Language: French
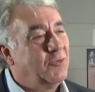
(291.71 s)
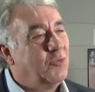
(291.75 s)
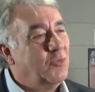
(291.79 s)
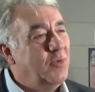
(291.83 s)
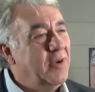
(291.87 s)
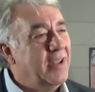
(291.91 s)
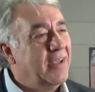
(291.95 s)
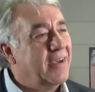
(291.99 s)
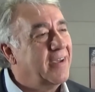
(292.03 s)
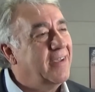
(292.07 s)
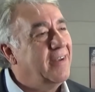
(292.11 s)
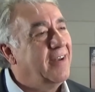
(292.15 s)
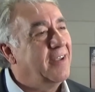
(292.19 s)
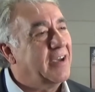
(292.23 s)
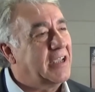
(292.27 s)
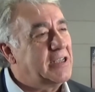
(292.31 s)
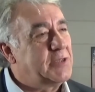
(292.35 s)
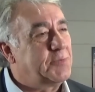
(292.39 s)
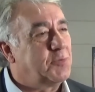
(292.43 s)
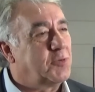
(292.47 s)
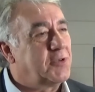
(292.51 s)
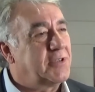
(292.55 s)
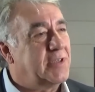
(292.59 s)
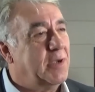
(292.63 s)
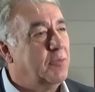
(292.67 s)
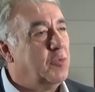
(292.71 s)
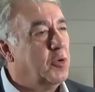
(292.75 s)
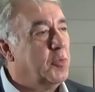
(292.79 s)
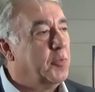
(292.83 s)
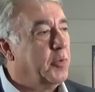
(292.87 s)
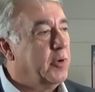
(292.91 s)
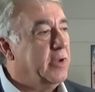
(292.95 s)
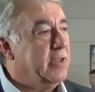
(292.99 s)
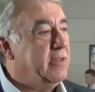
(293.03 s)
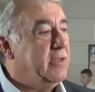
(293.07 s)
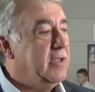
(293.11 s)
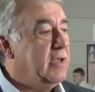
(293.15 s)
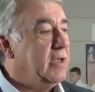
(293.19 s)
tous les, responsables
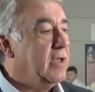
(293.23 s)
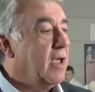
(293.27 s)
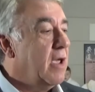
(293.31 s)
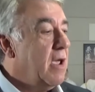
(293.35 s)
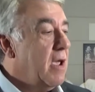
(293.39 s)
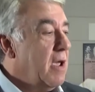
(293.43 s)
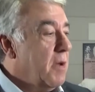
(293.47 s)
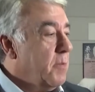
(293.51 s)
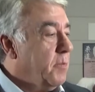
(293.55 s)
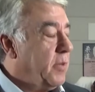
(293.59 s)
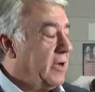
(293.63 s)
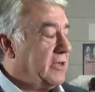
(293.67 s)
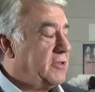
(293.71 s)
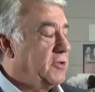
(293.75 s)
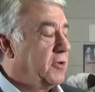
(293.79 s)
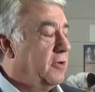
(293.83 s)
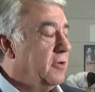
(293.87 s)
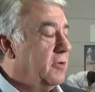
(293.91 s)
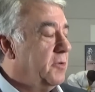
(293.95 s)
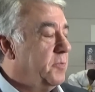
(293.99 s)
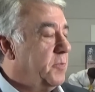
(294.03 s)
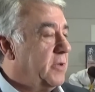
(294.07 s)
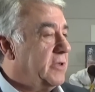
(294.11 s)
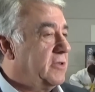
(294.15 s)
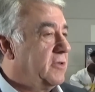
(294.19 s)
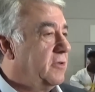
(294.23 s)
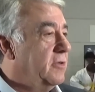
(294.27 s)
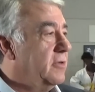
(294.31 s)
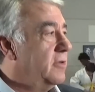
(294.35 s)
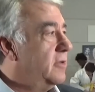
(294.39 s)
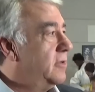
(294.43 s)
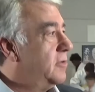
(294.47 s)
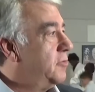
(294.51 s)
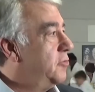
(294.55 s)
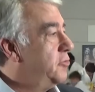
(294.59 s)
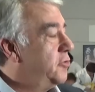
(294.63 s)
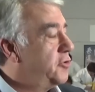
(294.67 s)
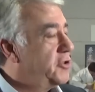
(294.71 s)
politiques parce que parce
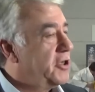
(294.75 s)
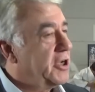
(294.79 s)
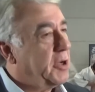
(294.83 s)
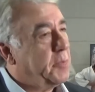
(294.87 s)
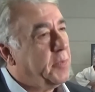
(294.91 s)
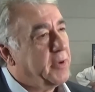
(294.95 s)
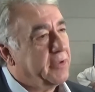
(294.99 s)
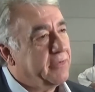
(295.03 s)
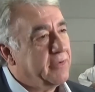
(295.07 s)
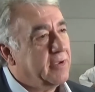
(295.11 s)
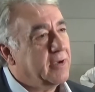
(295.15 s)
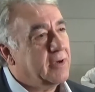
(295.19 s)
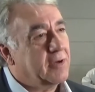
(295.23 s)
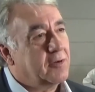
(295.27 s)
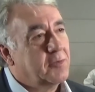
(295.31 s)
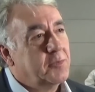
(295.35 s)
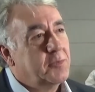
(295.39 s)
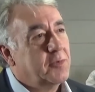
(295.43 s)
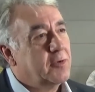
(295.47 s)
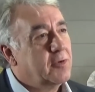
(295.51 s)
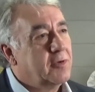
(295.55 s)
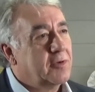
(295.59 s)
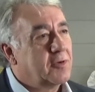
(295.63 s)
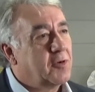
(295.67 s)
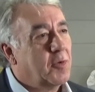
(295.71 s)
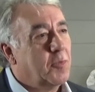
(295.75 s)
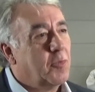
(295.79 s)
qu'on ne gère pas ça comme, euh,